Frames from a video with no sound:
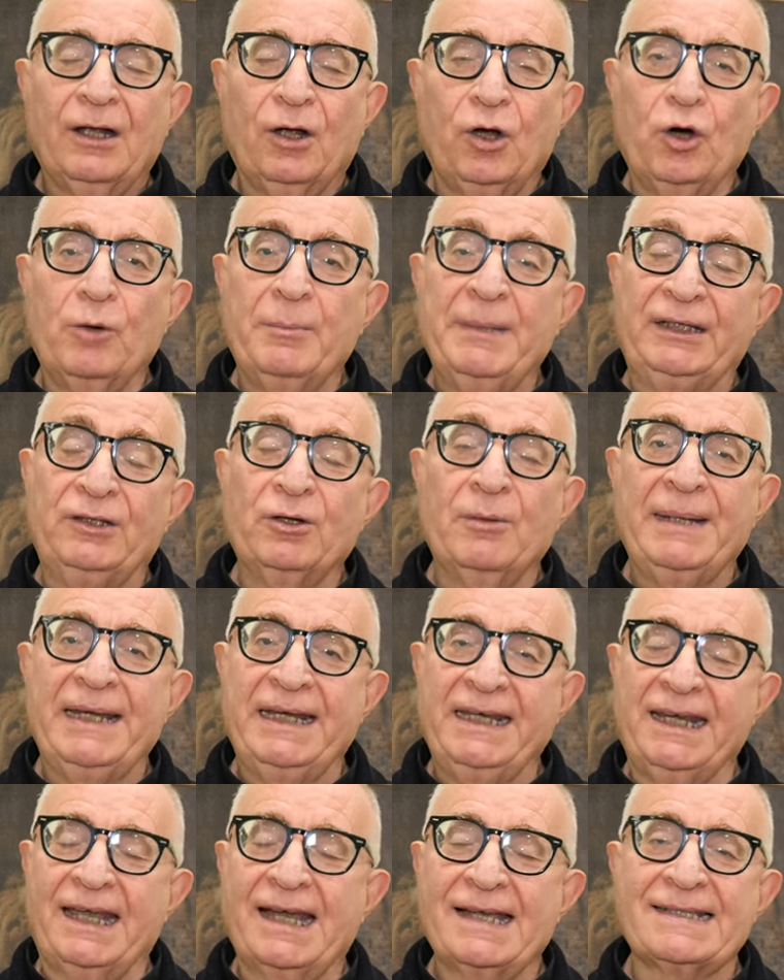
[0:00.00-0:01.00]
Come
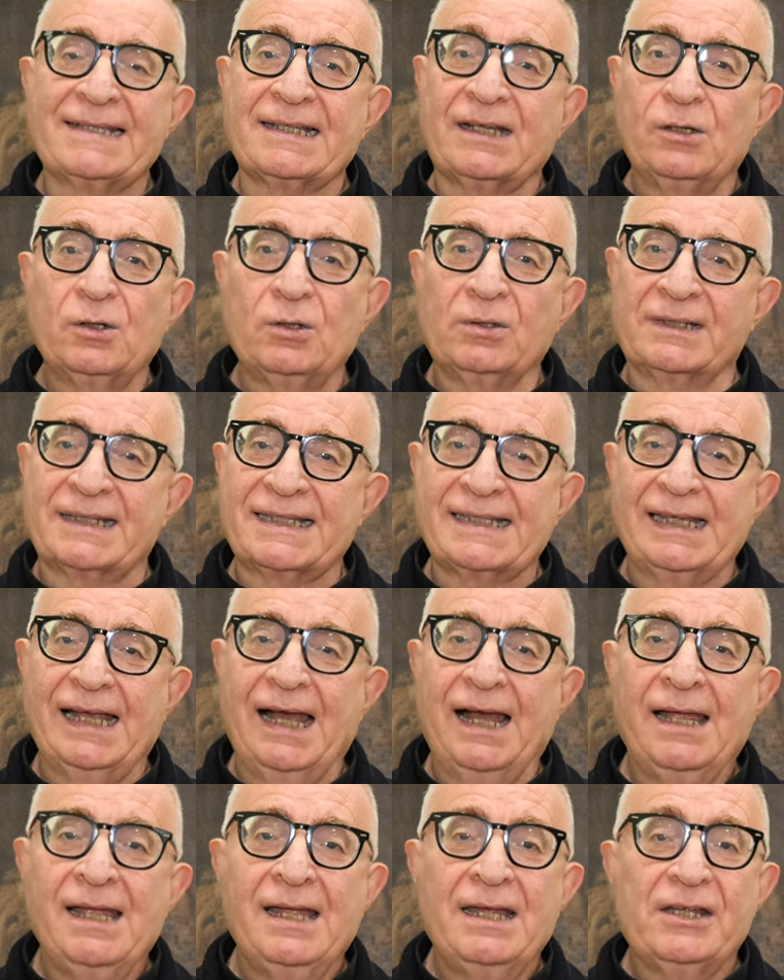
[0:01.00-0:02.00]
domenica
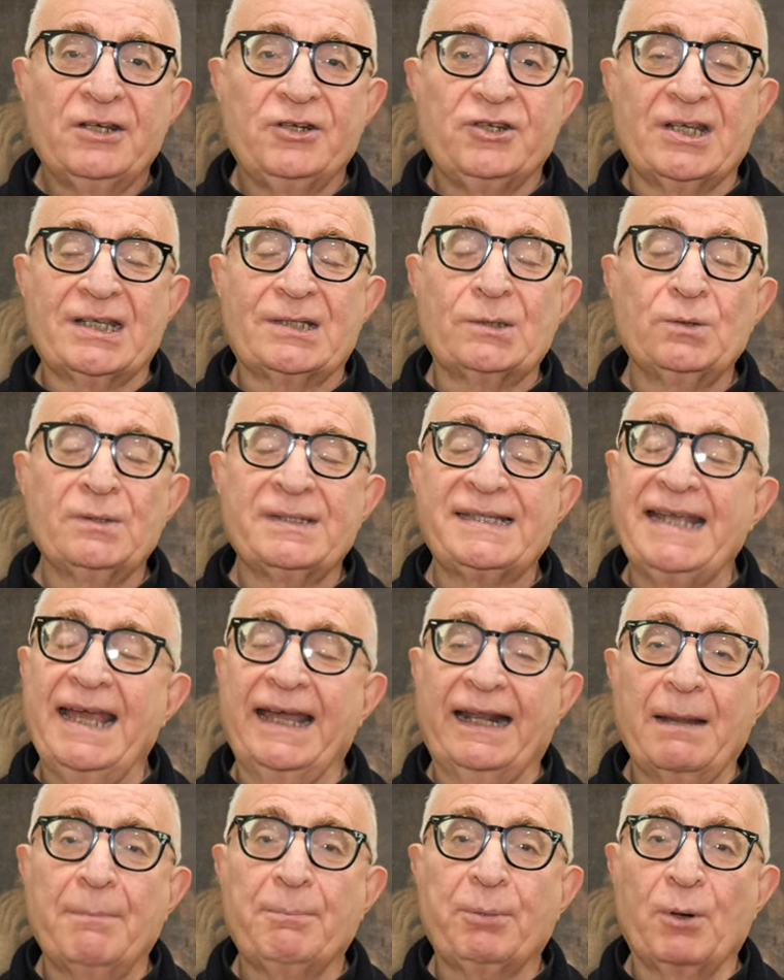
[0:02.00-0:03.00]
scorsa Gesù si
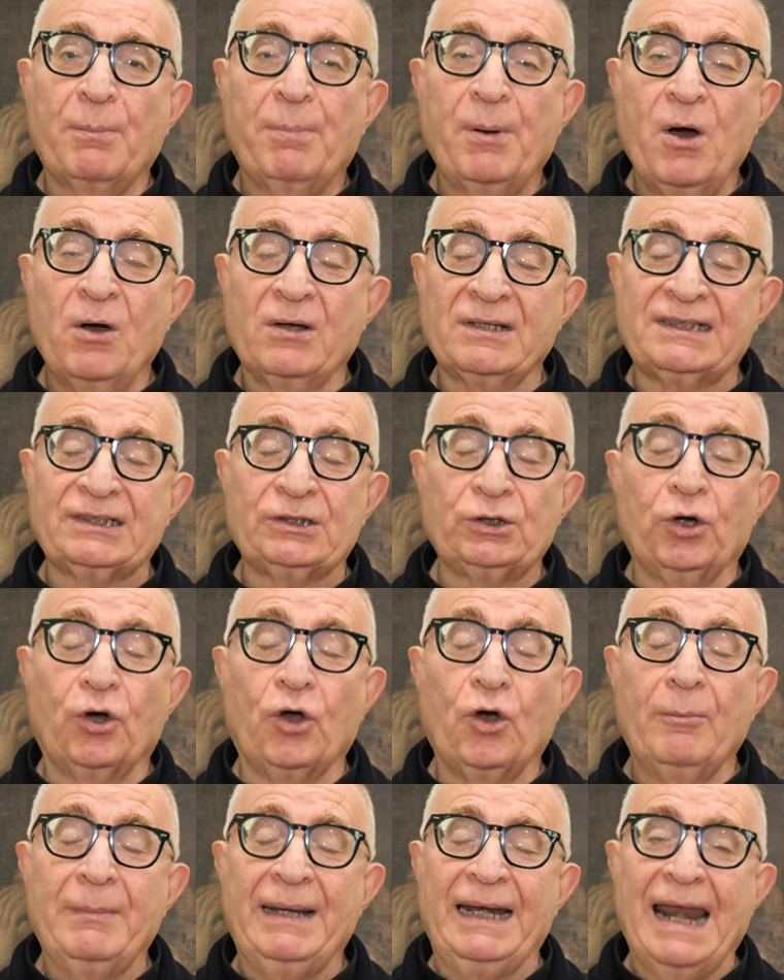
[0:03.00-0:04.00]
era
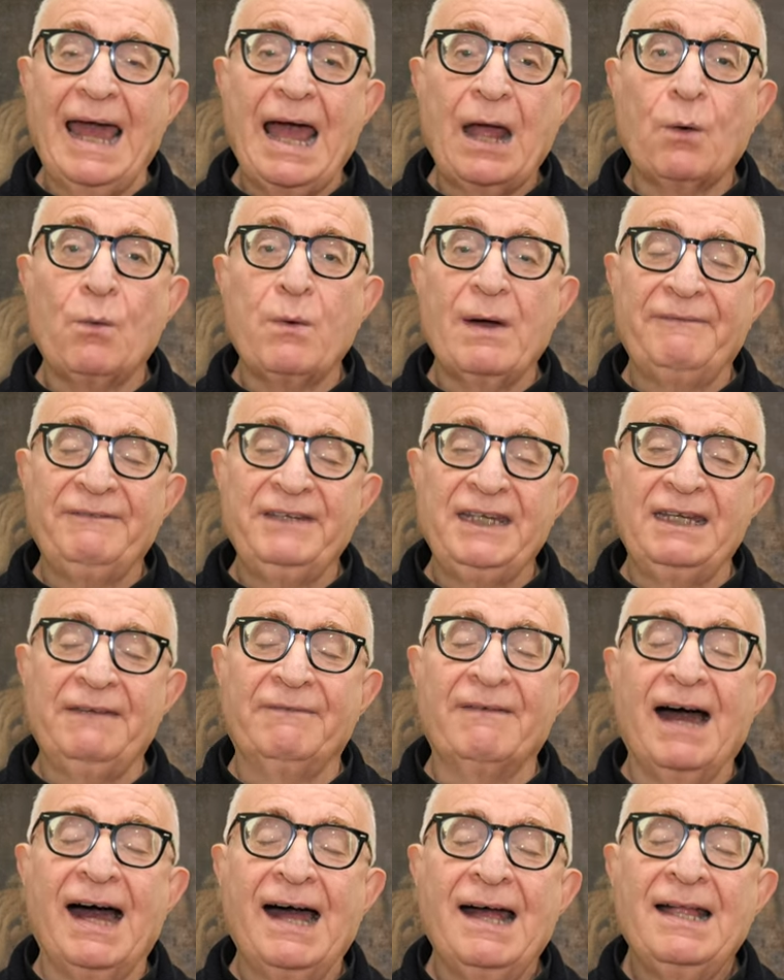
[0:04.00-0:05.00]
proposto come l'acqua
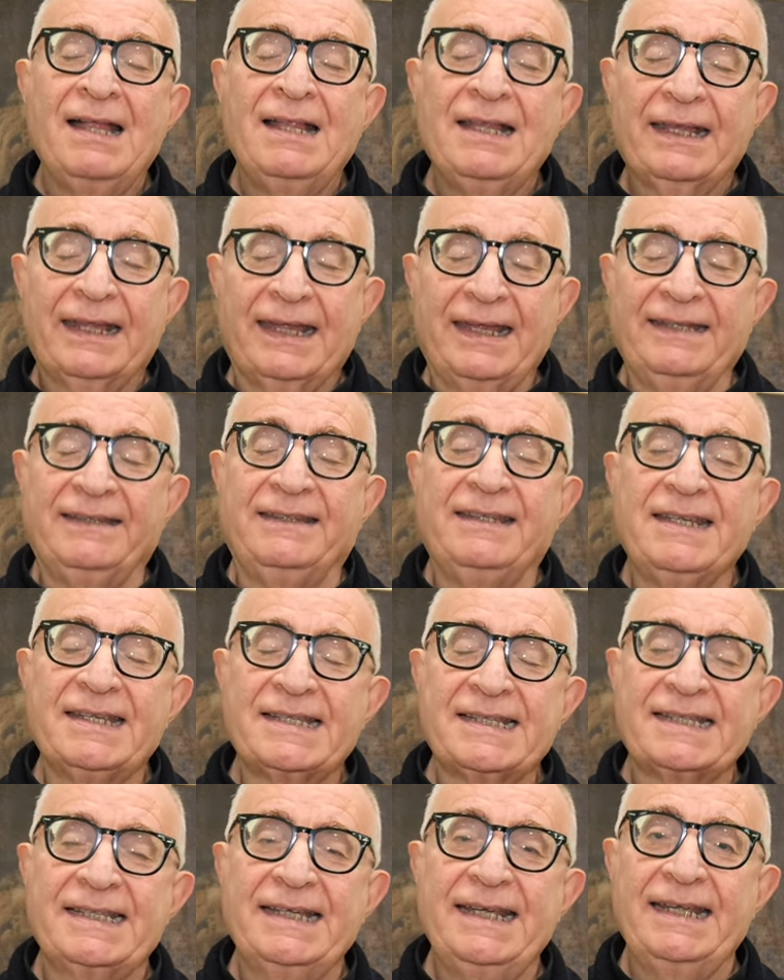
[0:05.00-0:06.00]
viva che
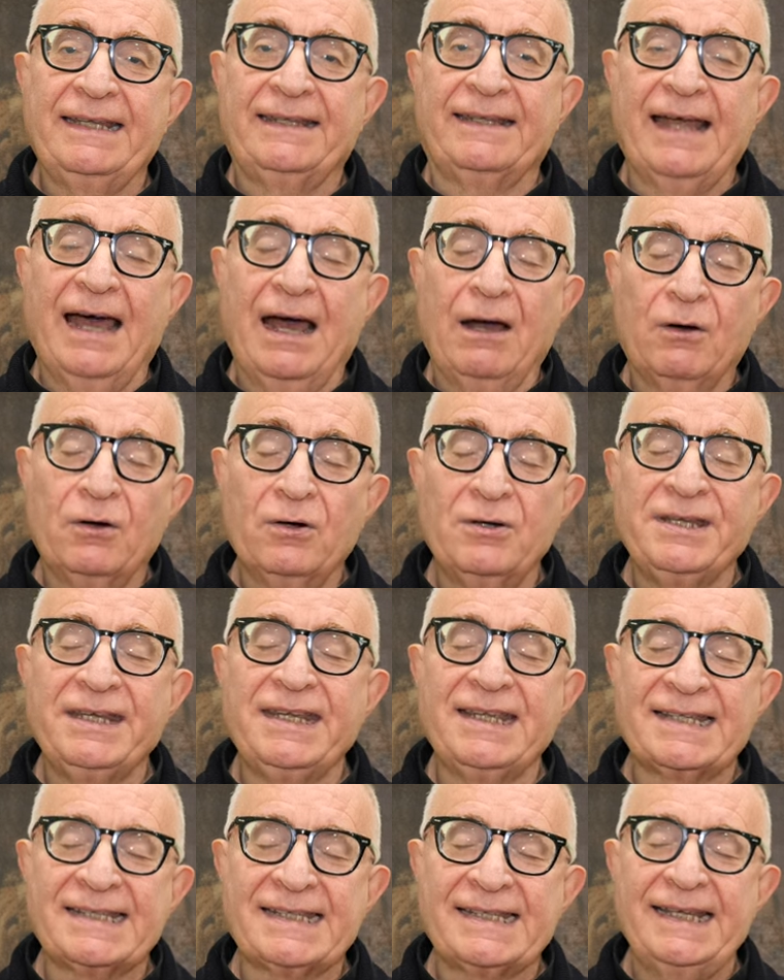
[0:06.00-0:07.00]
disseta
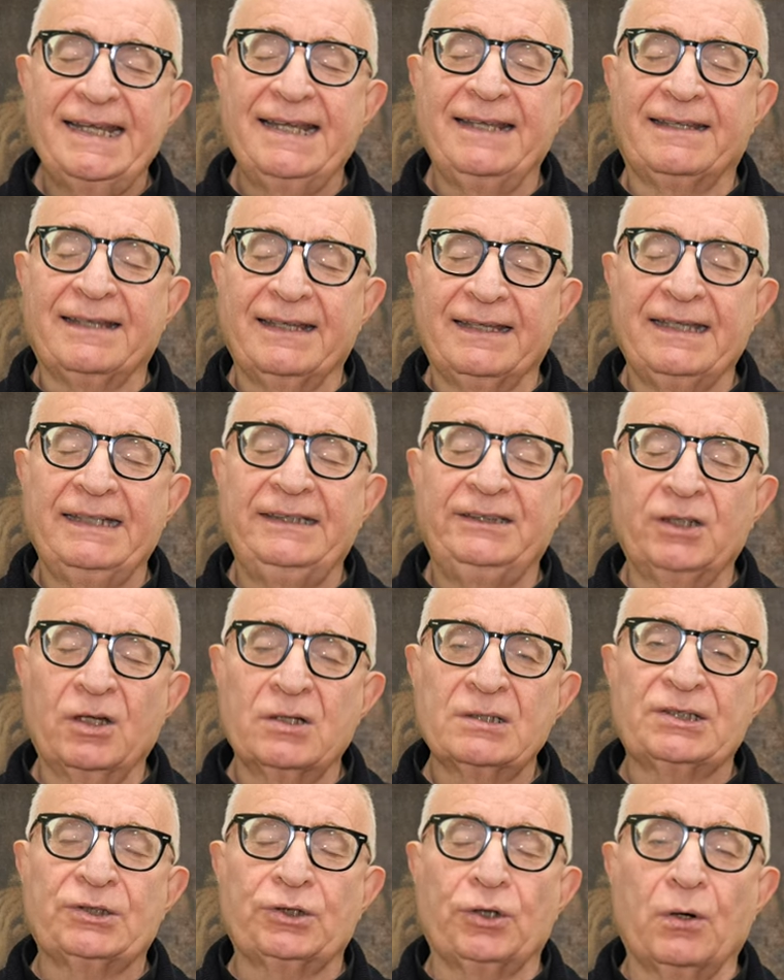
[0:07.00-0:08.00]
ogni sete del
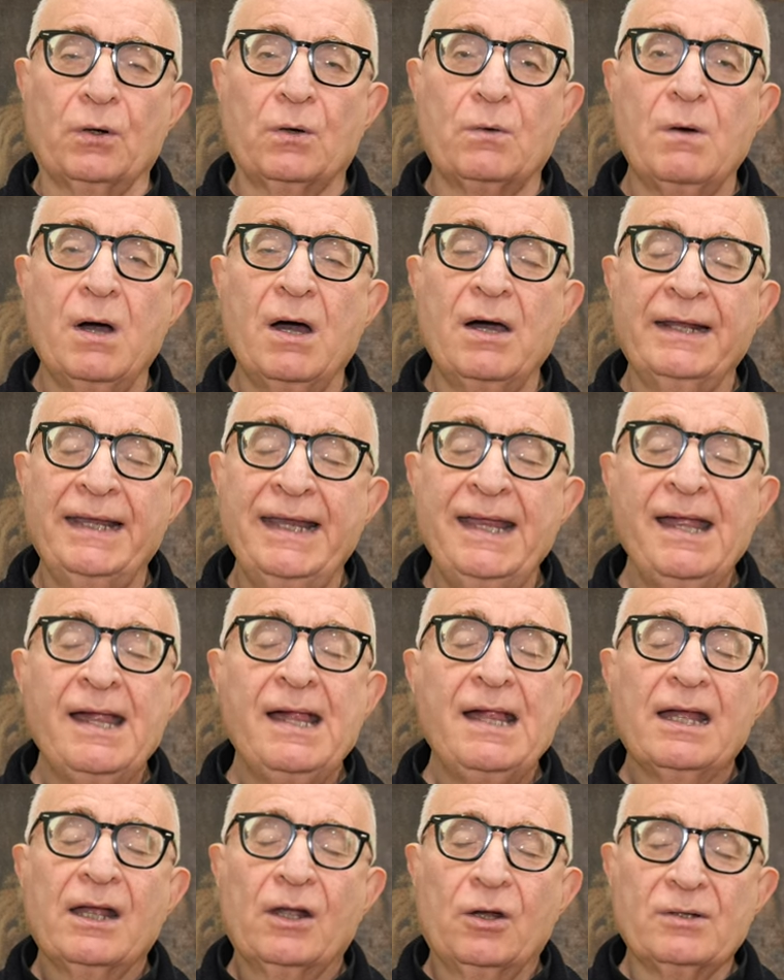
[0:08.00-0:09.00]
nostro cuore,